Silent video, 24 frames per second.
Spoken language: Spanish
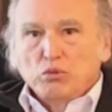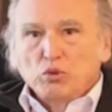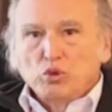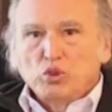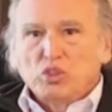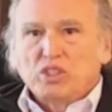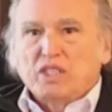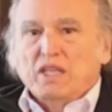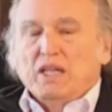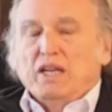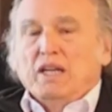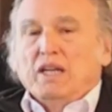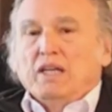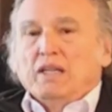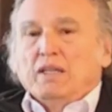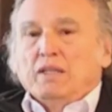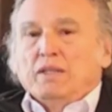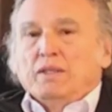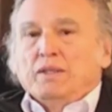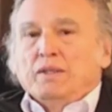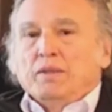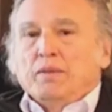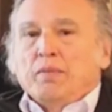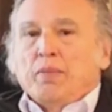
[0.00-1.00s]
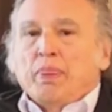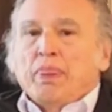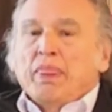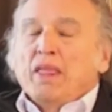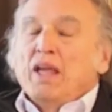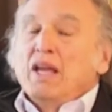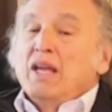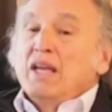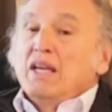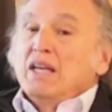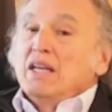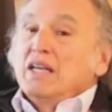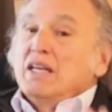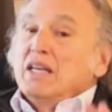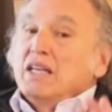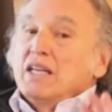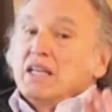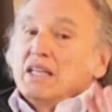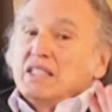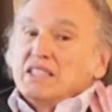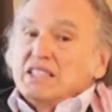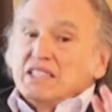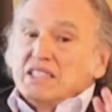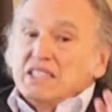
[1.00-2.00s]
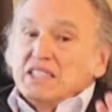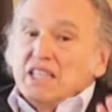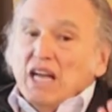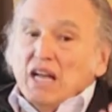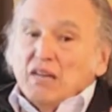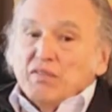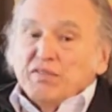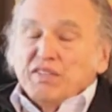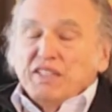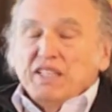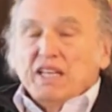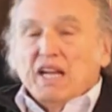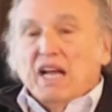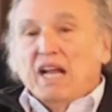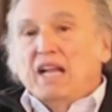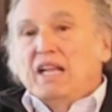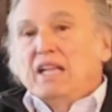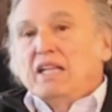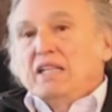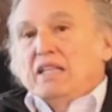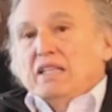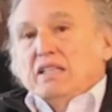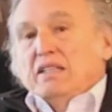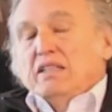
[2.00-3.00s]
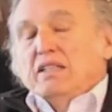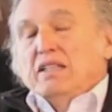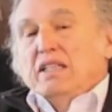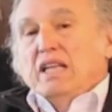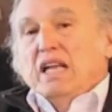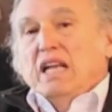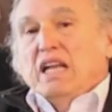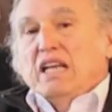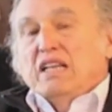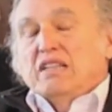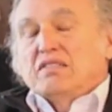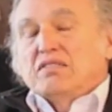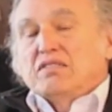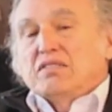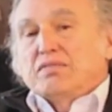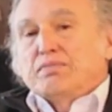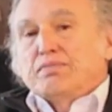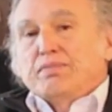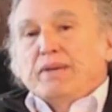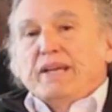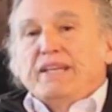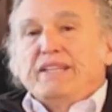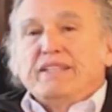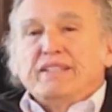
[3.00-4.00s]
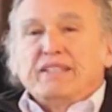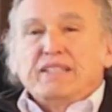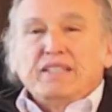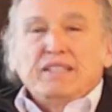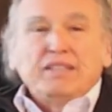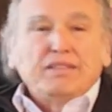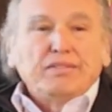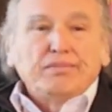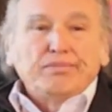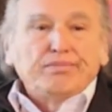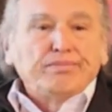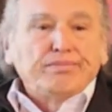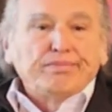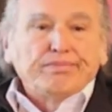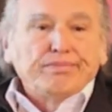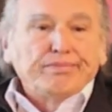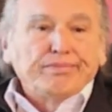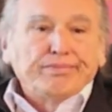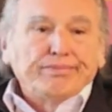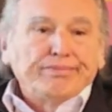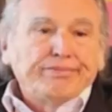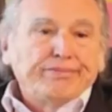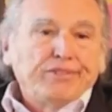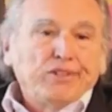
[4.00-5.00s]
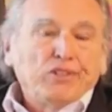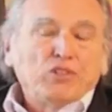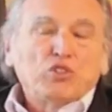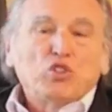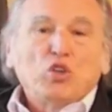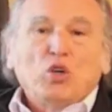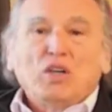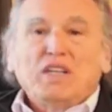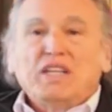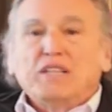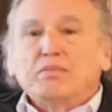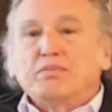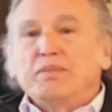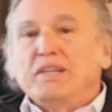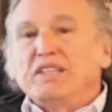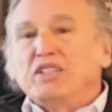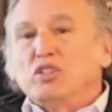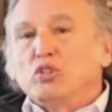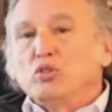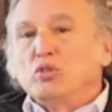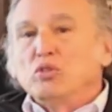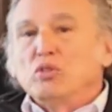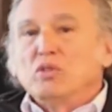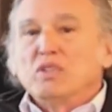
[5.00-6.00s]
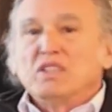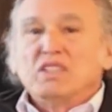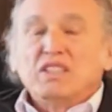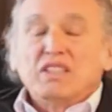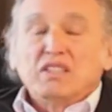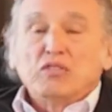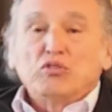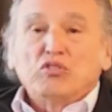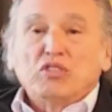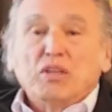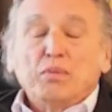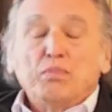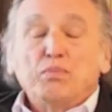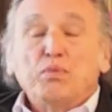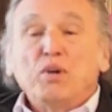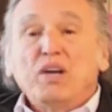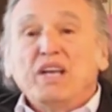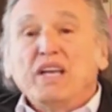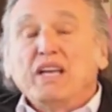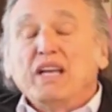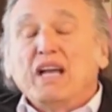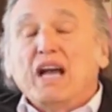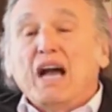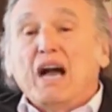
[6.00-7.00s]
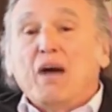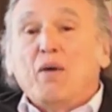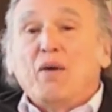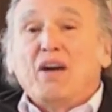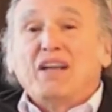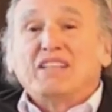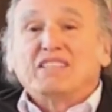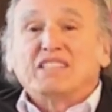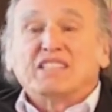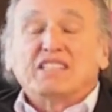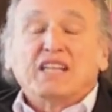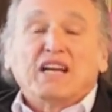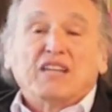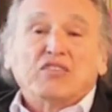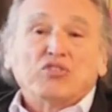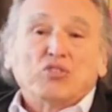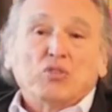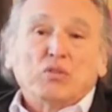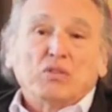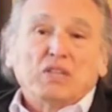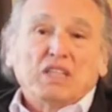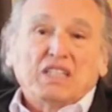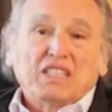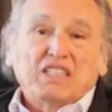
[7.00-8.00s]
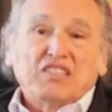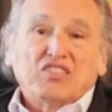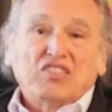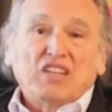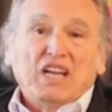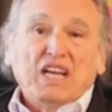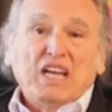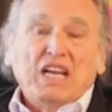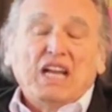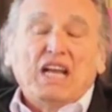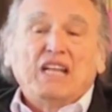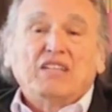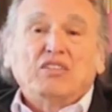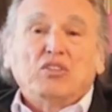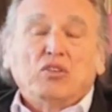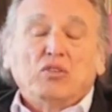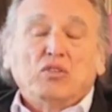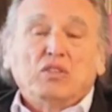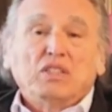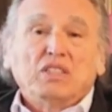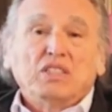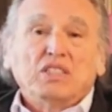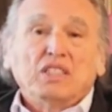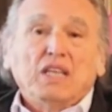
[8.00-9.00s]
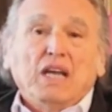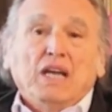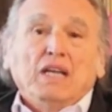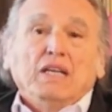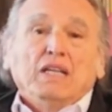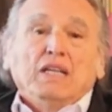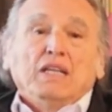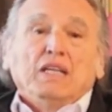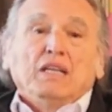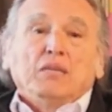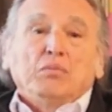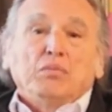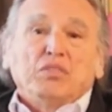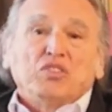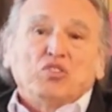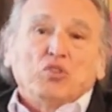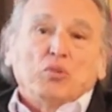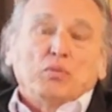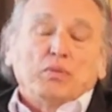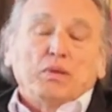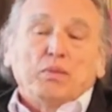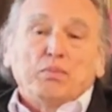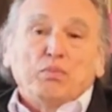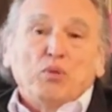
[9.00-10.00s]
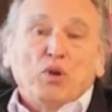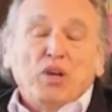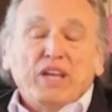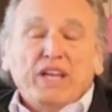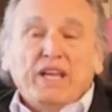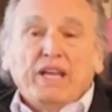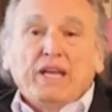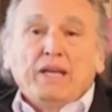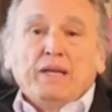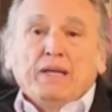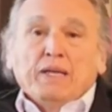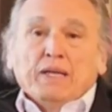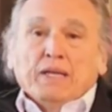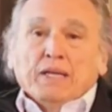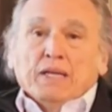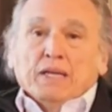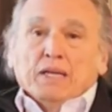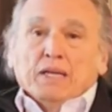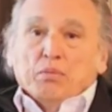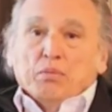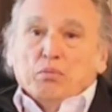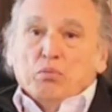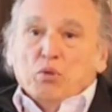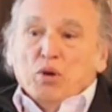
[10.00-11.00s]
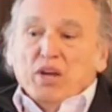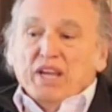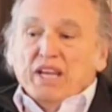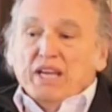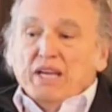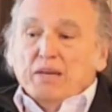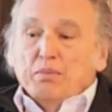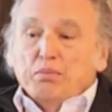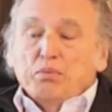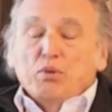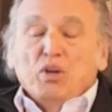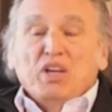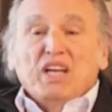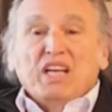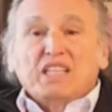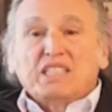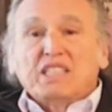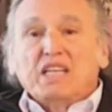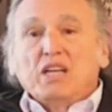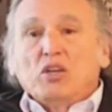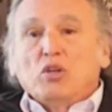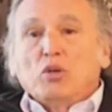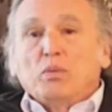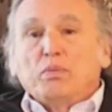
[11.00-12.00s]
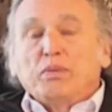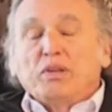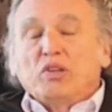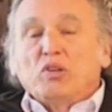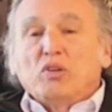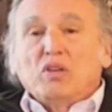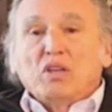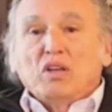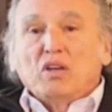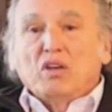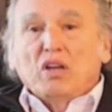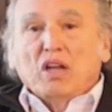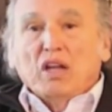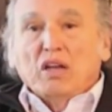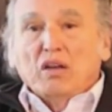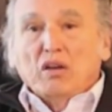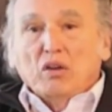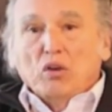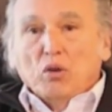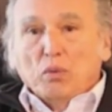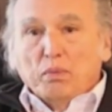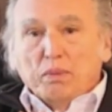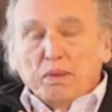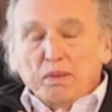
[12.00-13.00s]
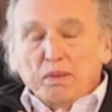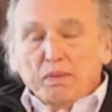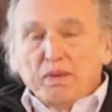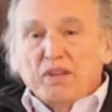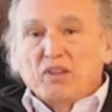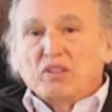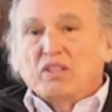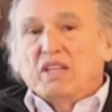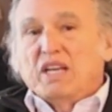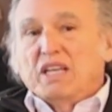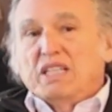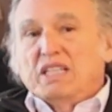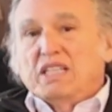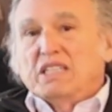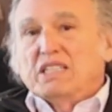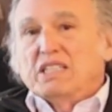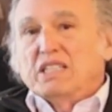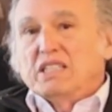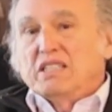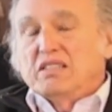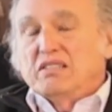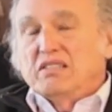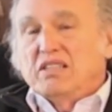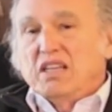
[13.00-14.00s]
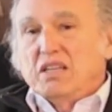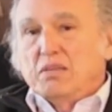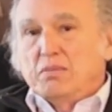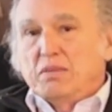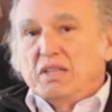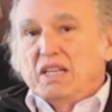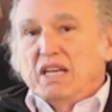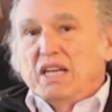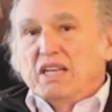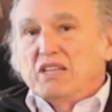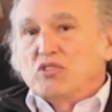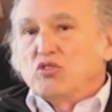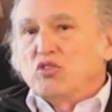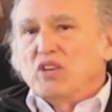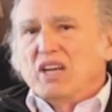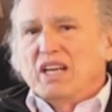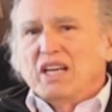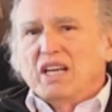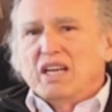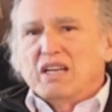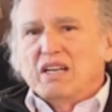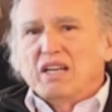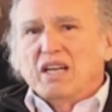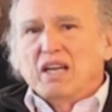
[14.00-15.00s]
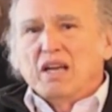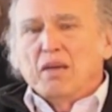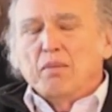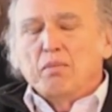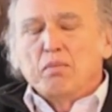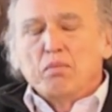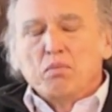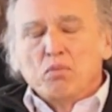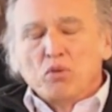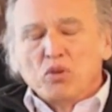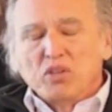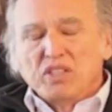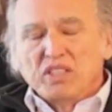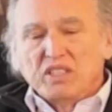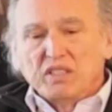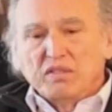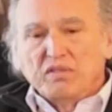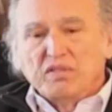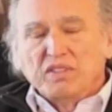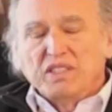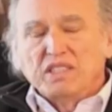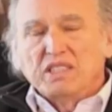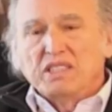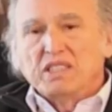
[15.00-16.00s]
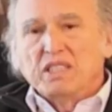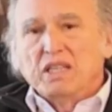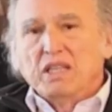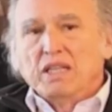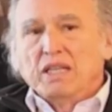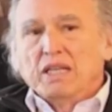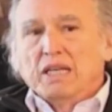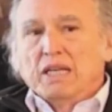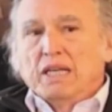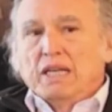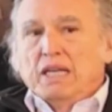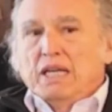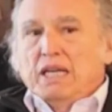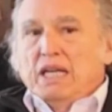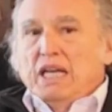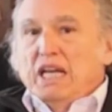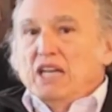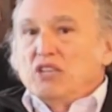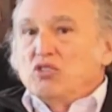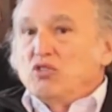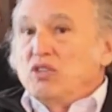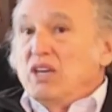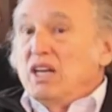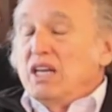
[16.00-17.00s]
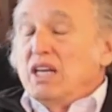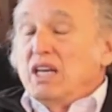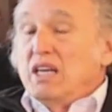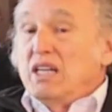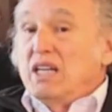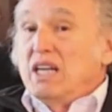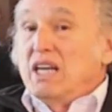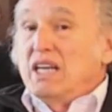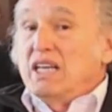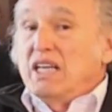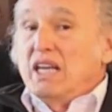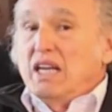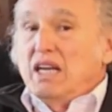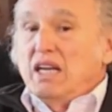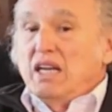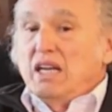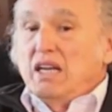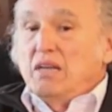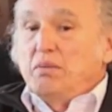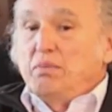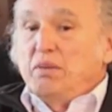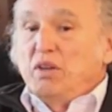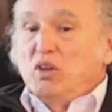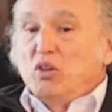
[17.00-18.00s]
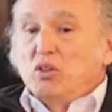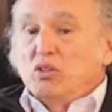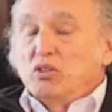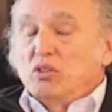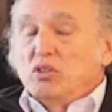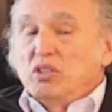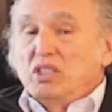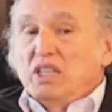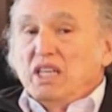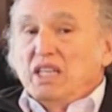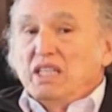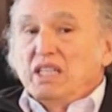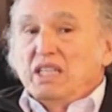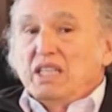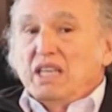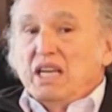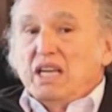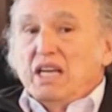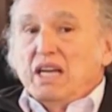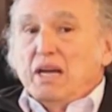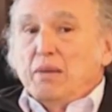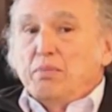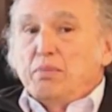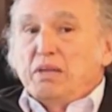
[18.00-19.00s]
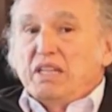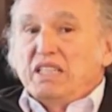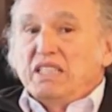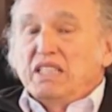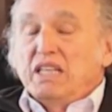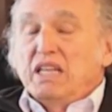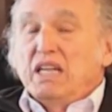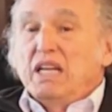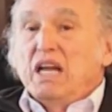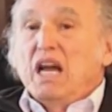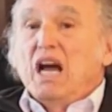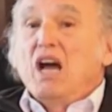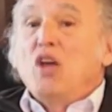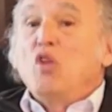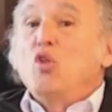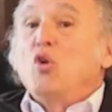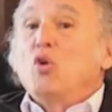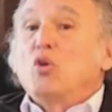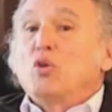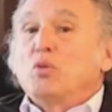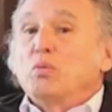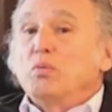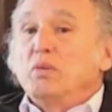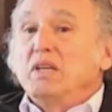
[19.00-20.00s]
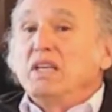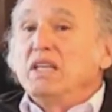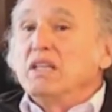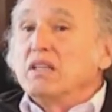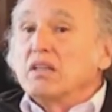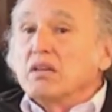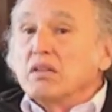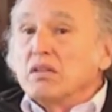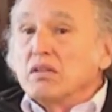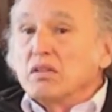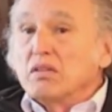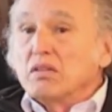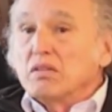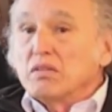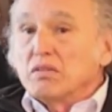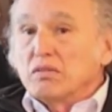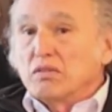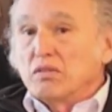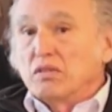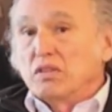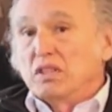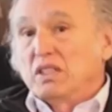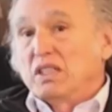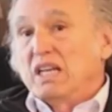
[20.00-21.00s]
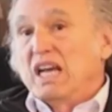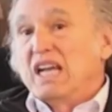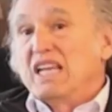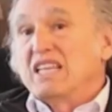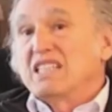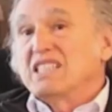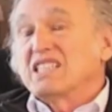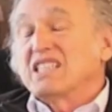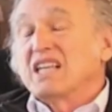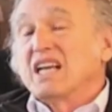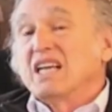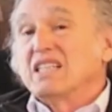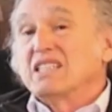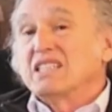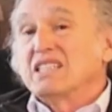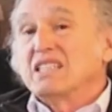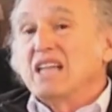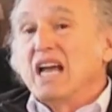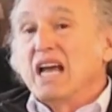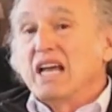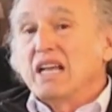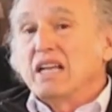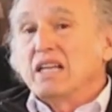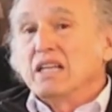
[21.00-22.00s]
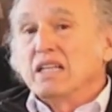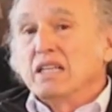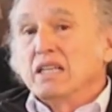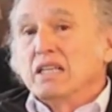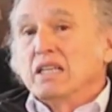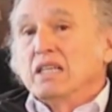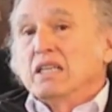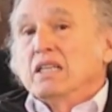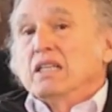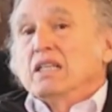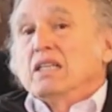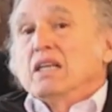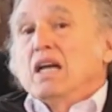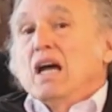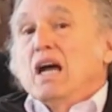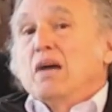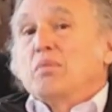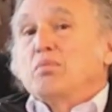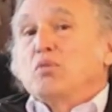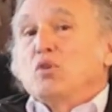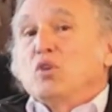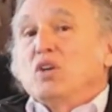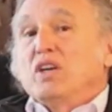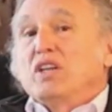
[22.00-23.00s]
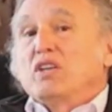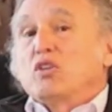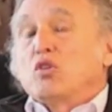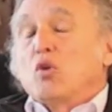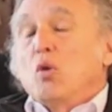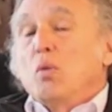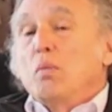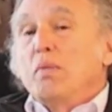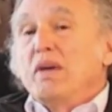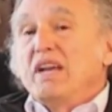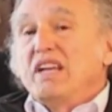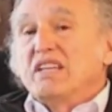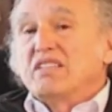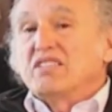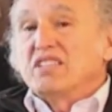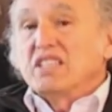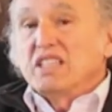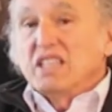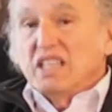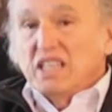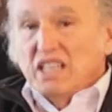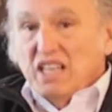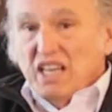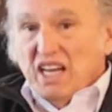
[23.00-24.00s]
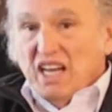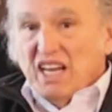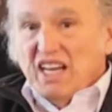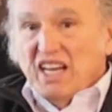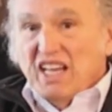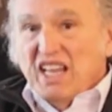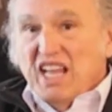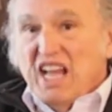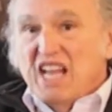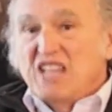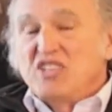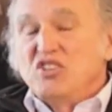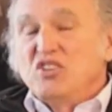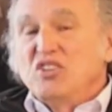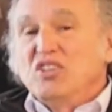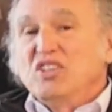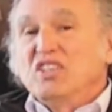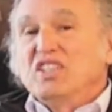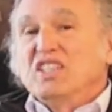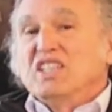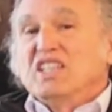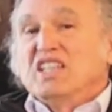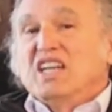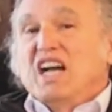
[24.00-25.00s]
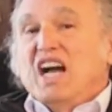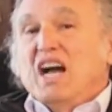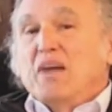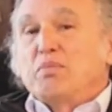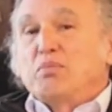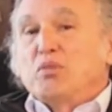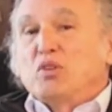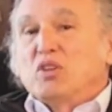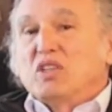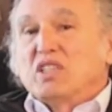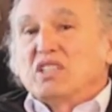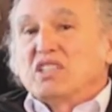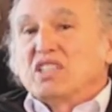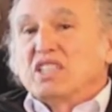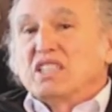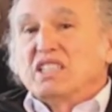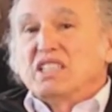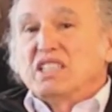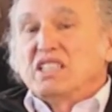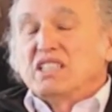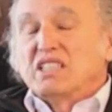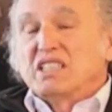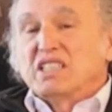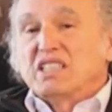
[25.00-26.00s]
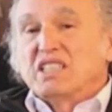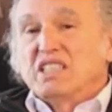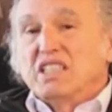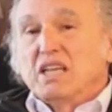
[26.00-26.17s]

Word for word: búsquela. Si al final de las 22 horas, 21, 23, usted puede avanzar sobre el que está adelante o lo que sea, pues hombre, puede, puede, puede hacerlo, pero lo primero que hay que hacer es terminar. Es una carrera muy difícil, es una carrera que el piloto tiene que aprender a dormir, a descansar, a poder comer sin que les haga daño, a poder sentirse